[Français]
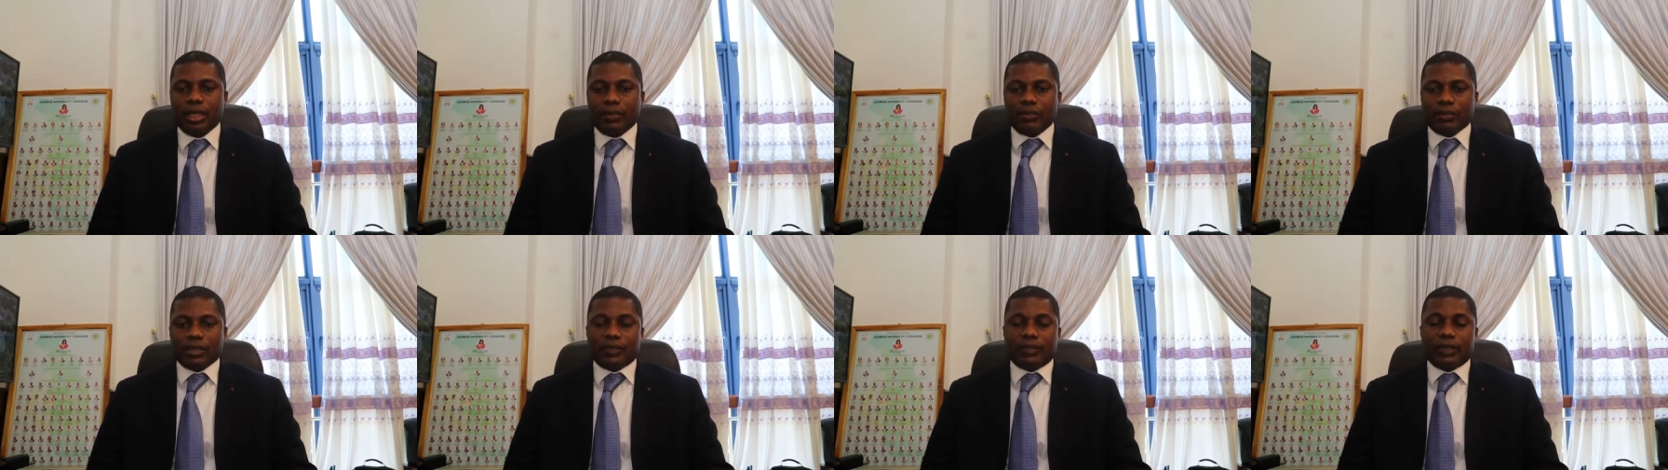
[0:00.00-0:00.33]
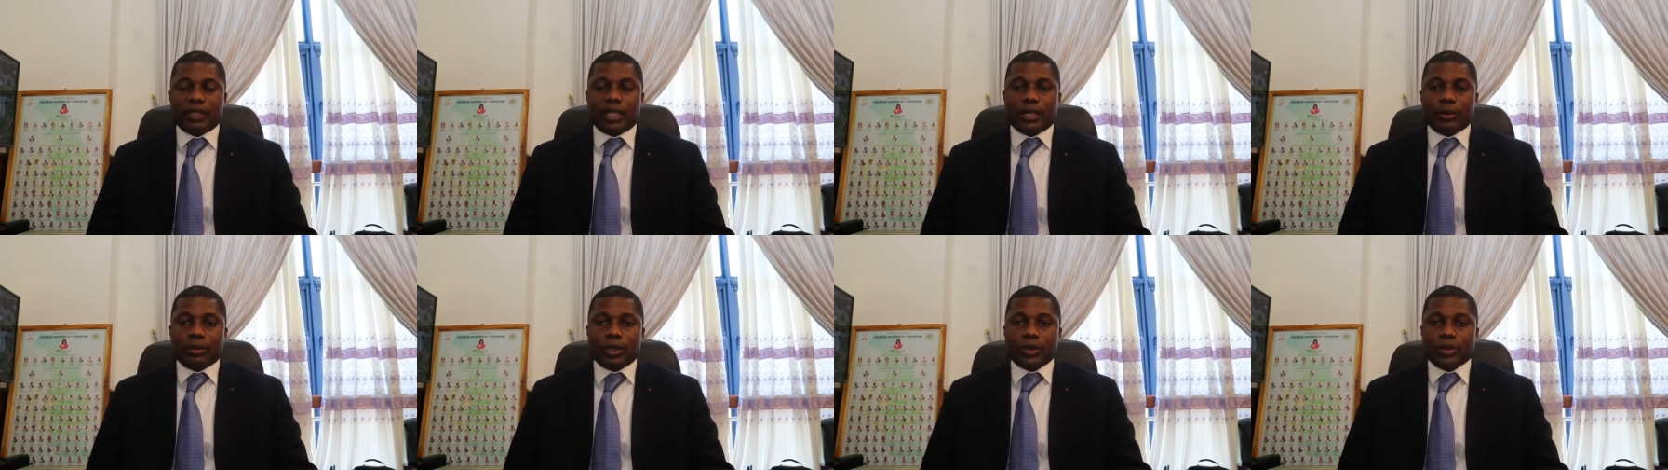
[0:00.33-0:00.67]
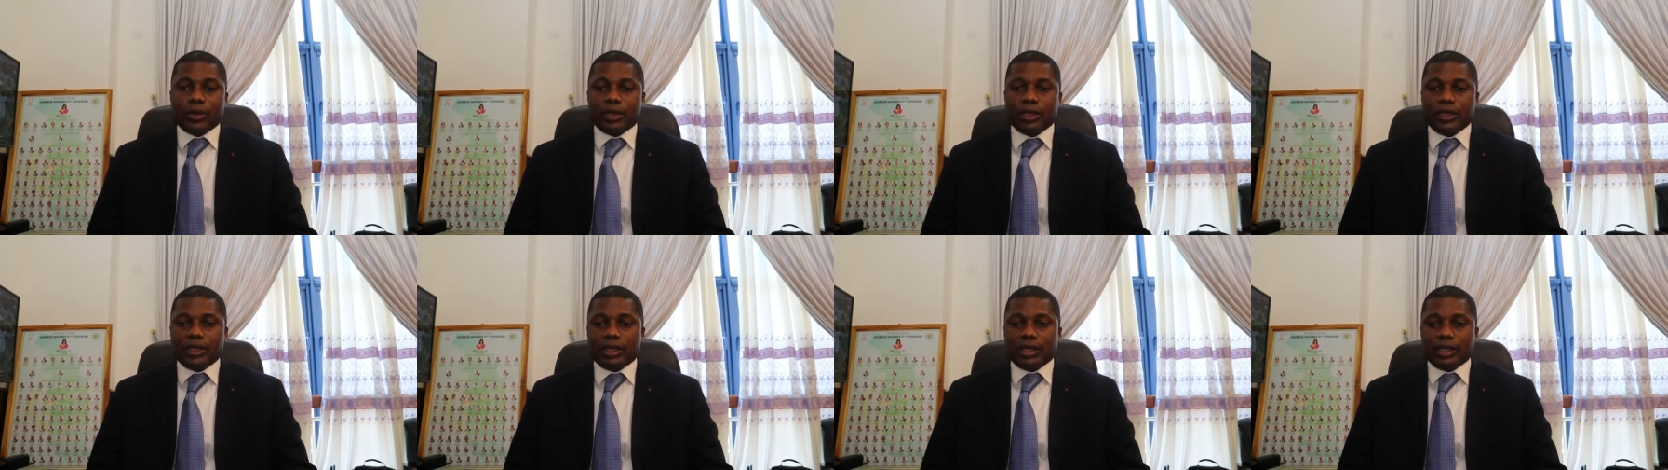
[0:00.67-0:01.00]
Vous avez la loi
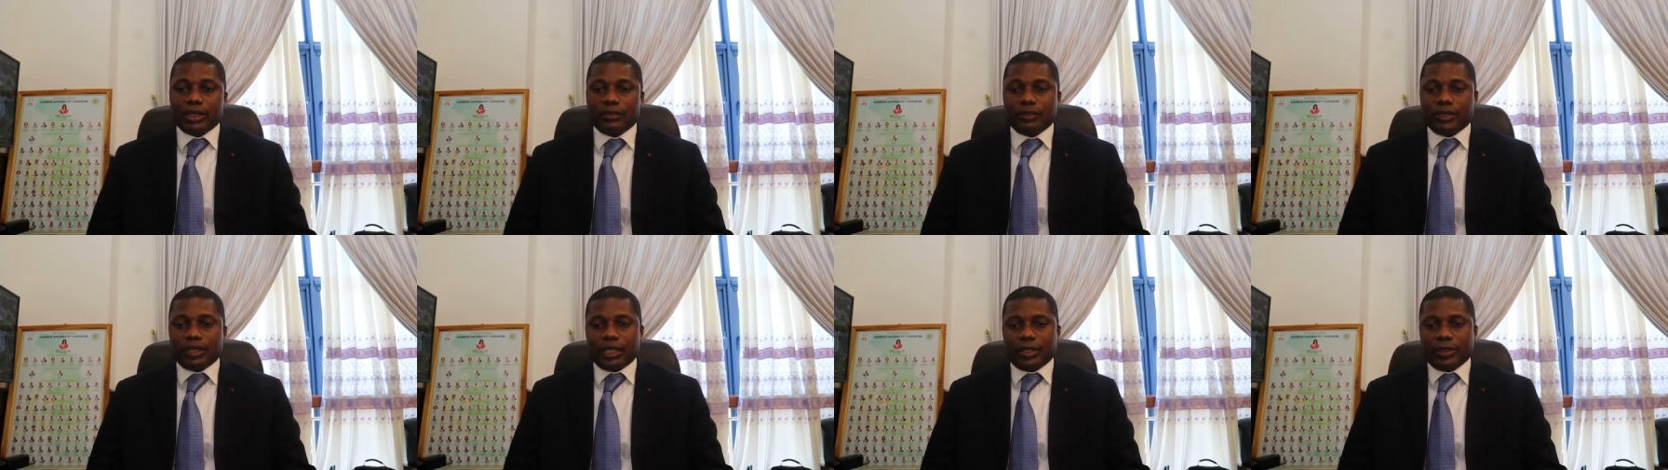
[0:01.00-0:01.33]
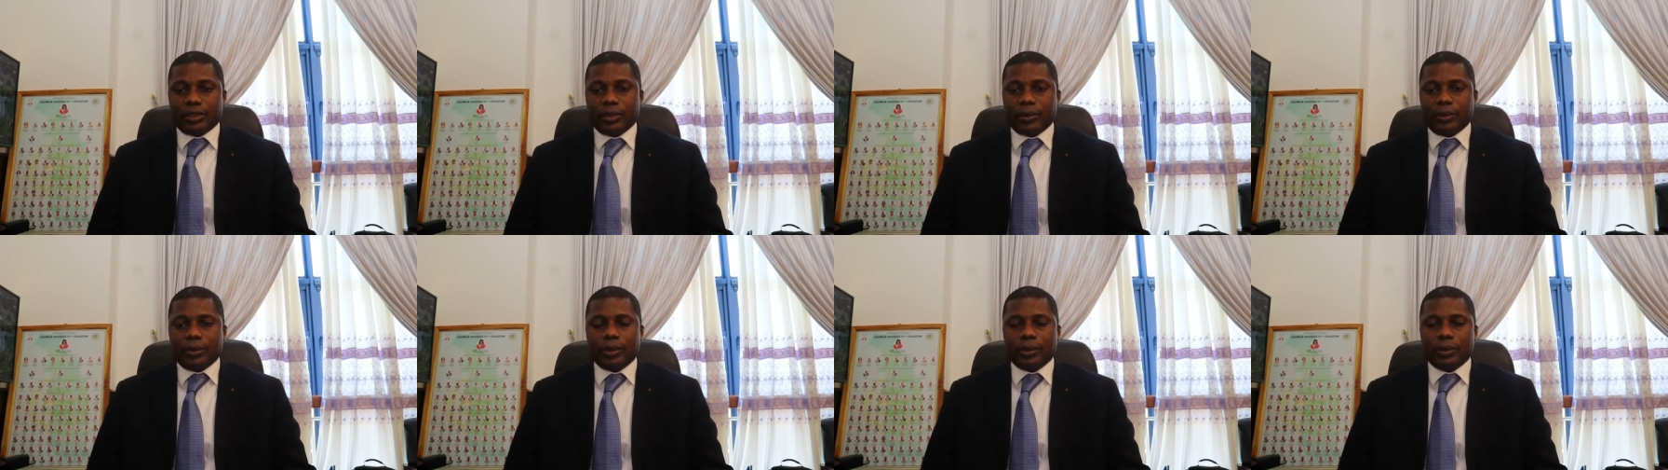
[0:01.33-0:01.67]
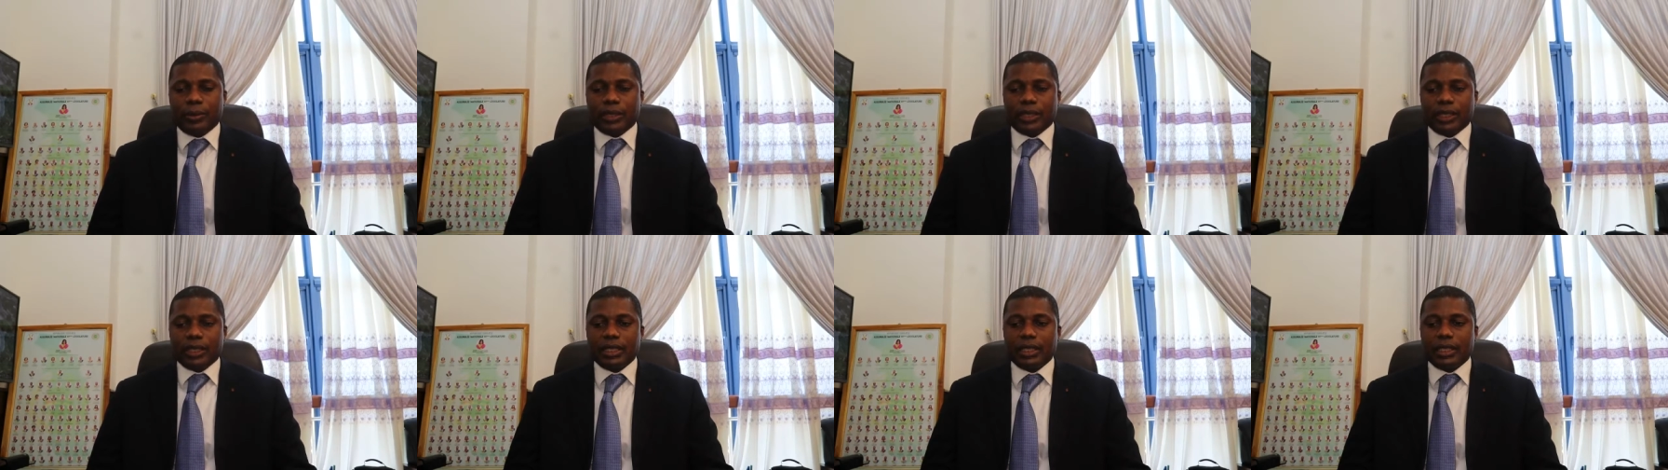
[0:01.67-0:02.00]
sur l'identification
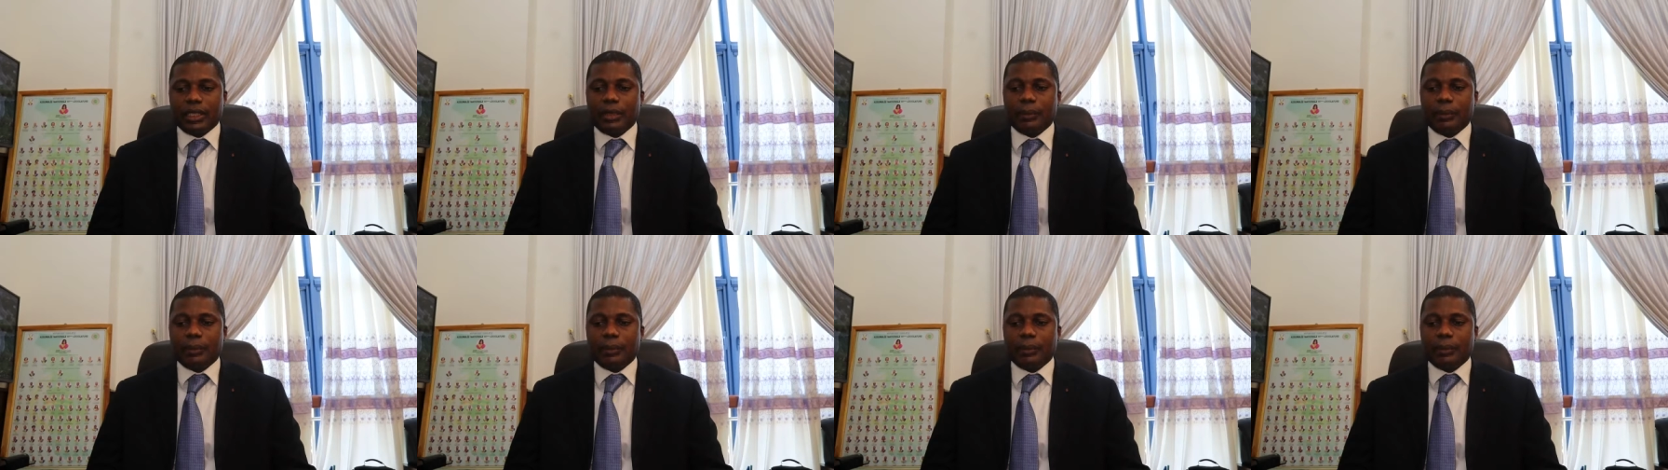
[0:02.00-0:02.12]
biométrique